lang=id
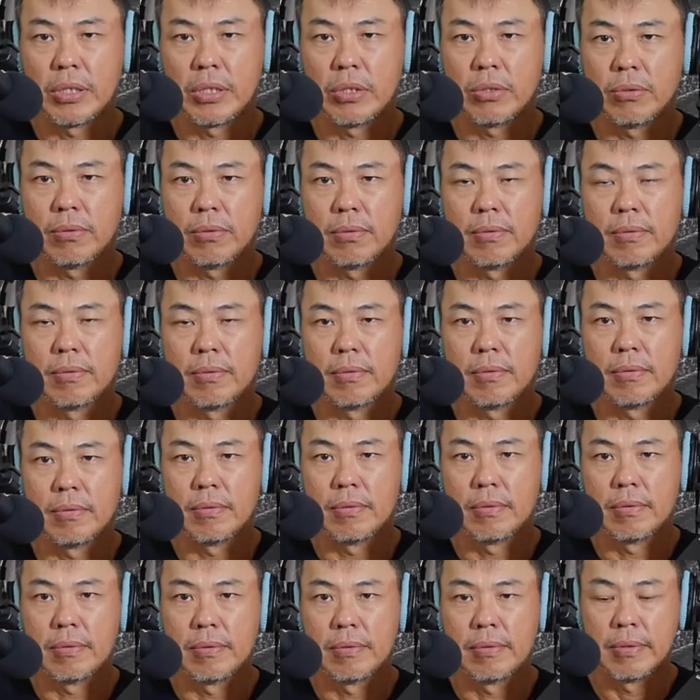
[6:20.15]
Tuh.
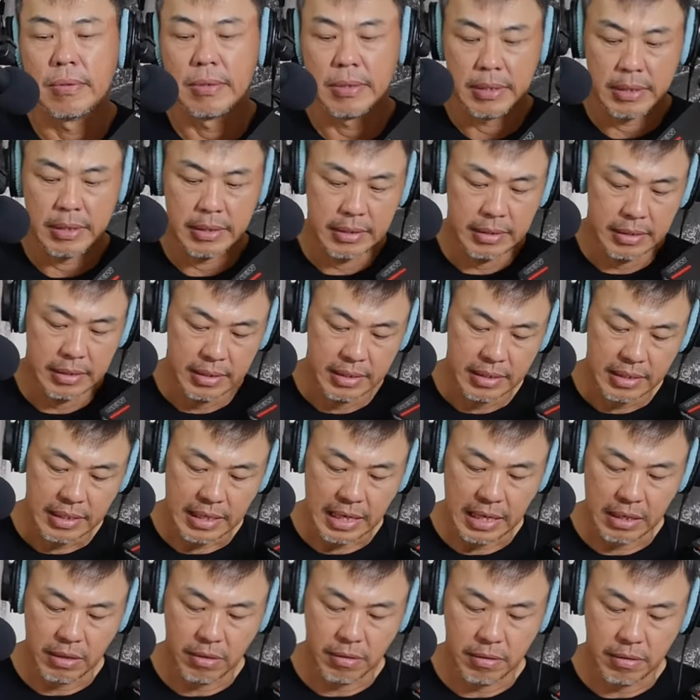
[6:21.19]

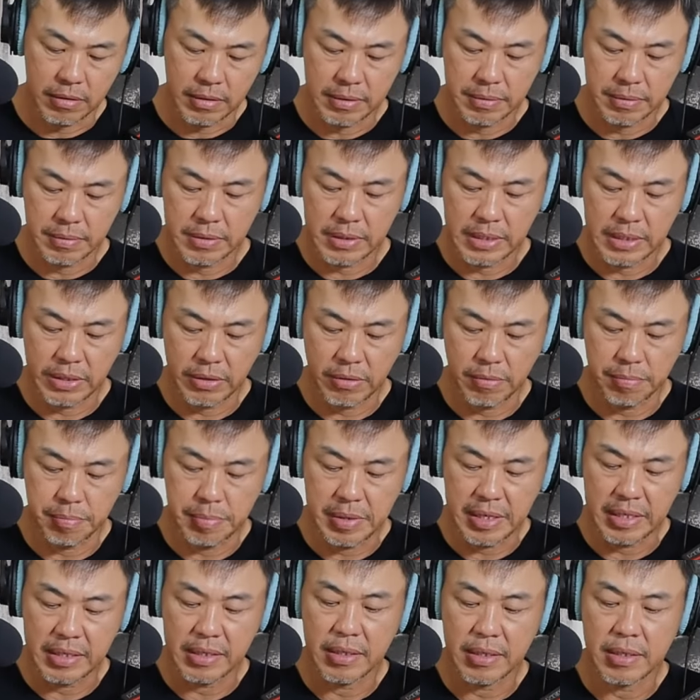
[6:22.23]
Kalau
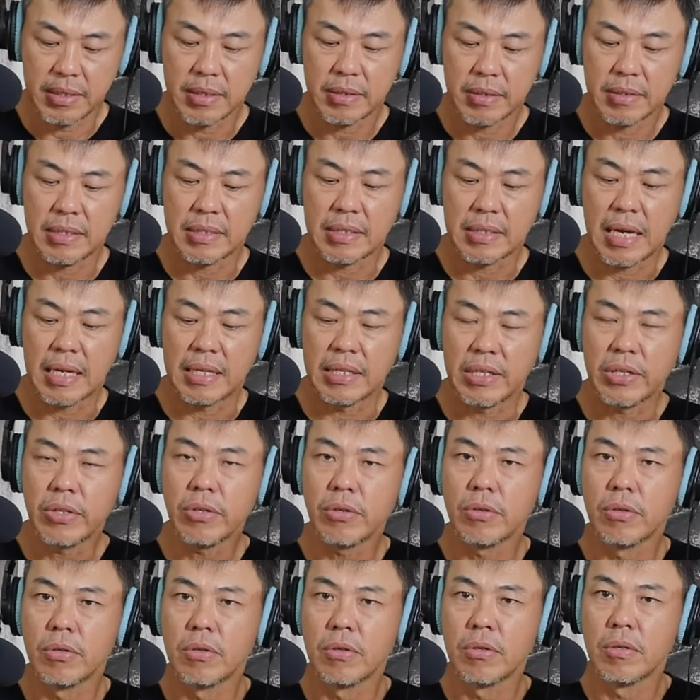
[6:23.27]
Keoblade
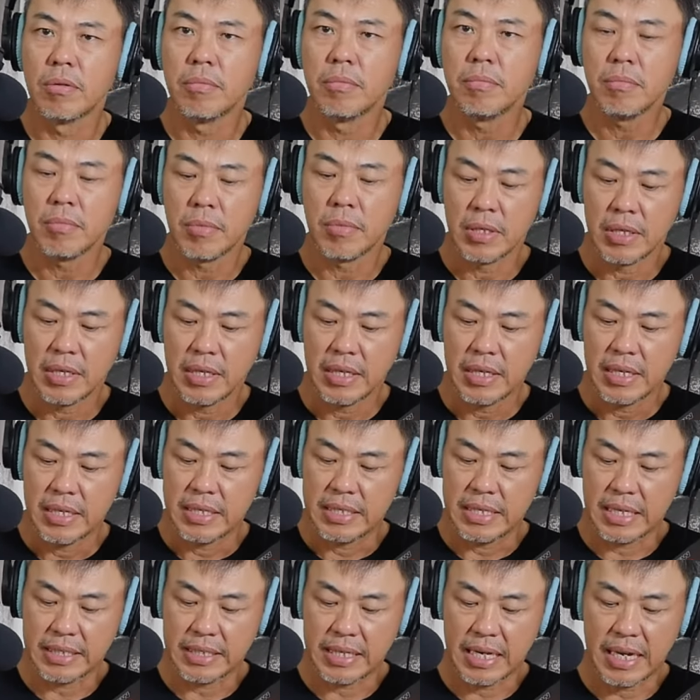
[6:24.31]
titanium
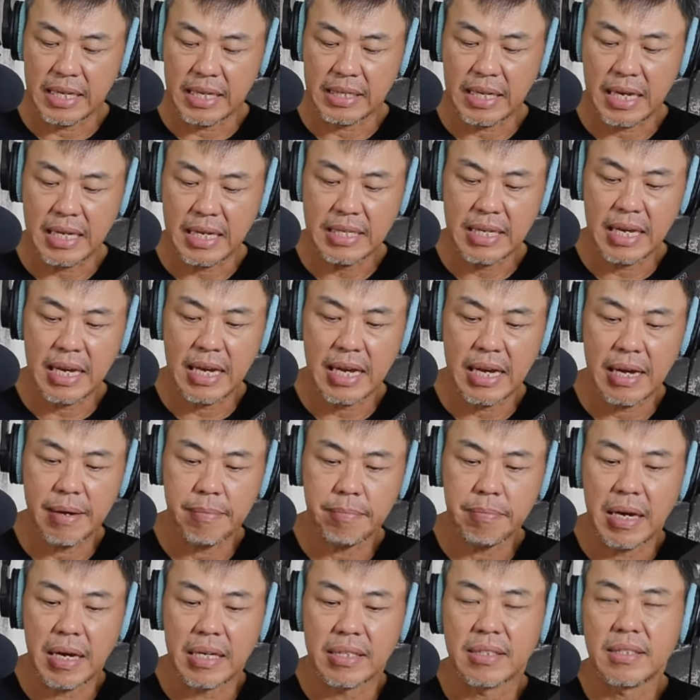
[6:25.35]
ya jangan tanya,
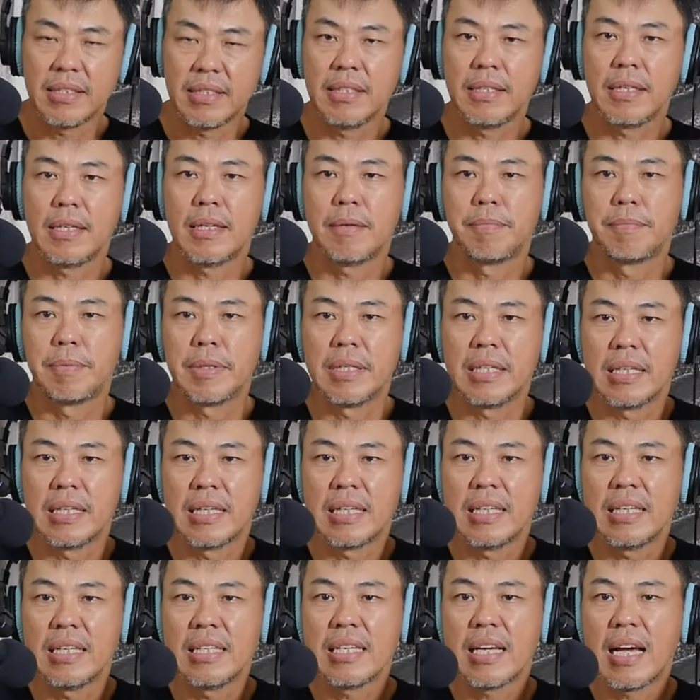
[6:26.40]
pasti lebih
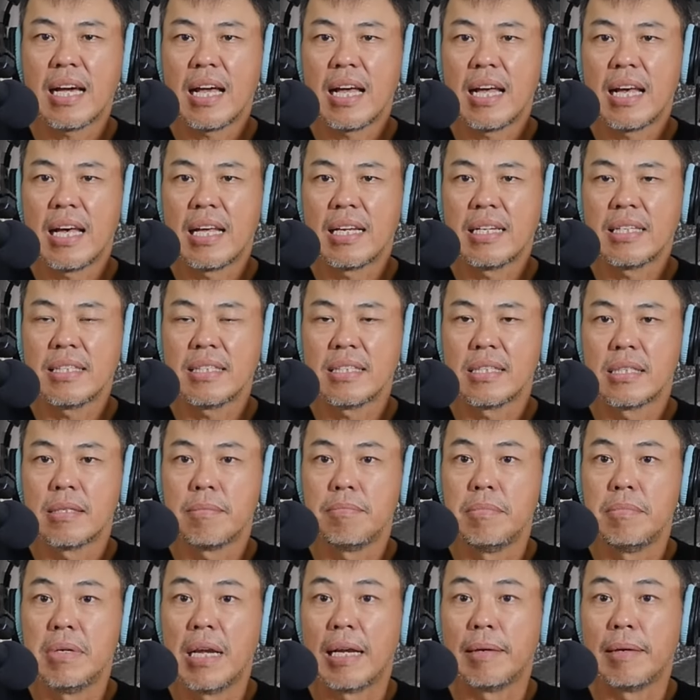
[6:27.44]
ringan,
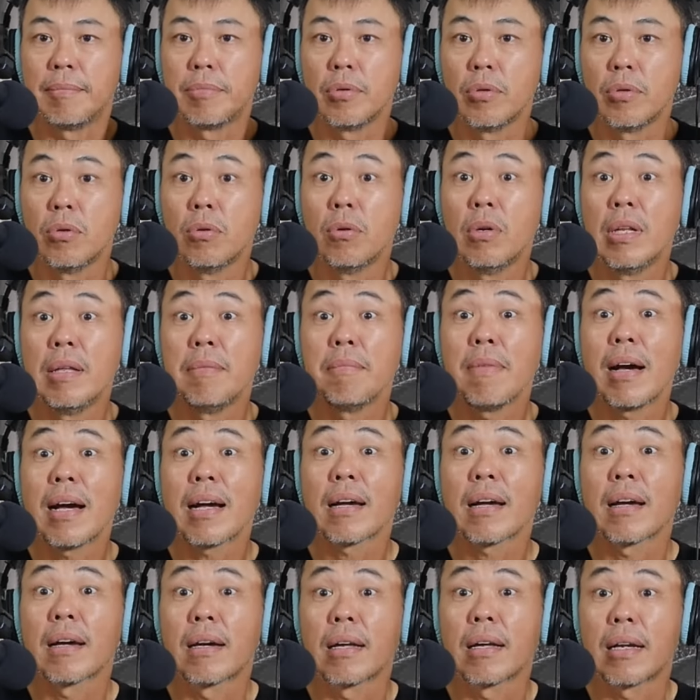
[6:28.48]
95
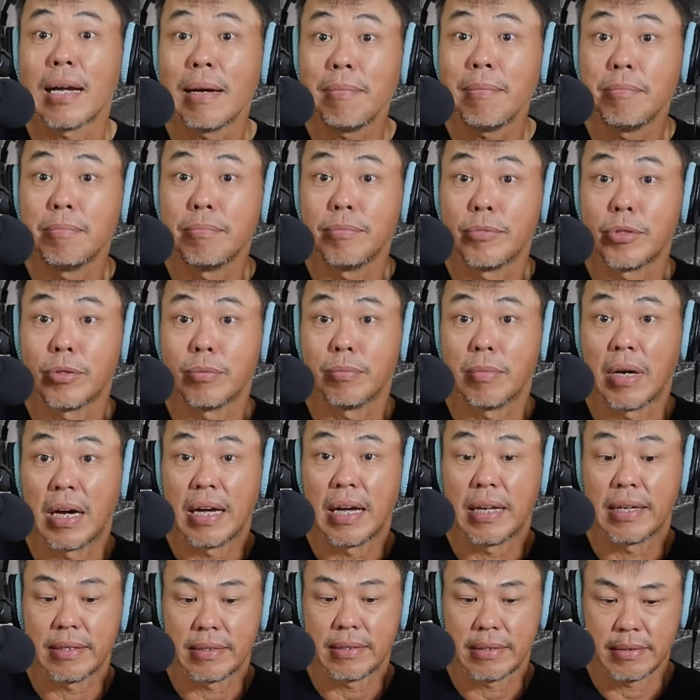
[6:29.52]
gram
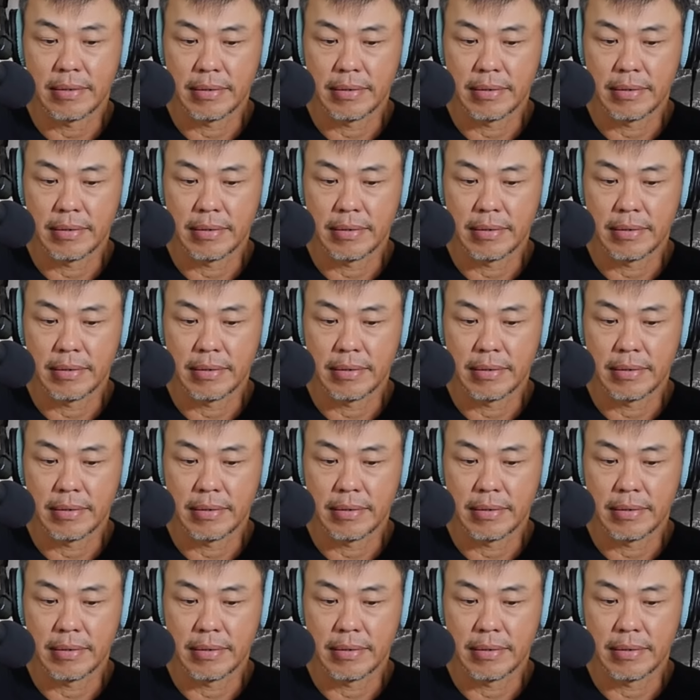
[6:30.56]
cuman.